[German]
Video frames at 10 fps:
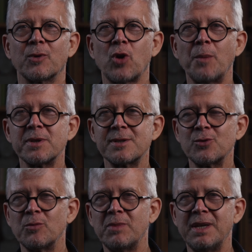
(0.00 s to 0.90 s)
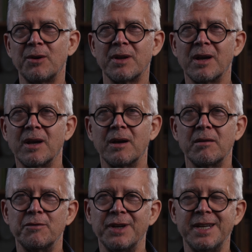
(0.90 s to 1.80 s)
kommt es zu mehr
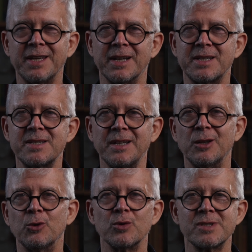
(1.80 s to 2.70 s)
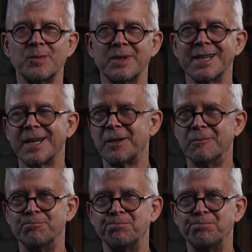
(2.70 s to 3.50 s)
oder weniger ziellosem Gerede.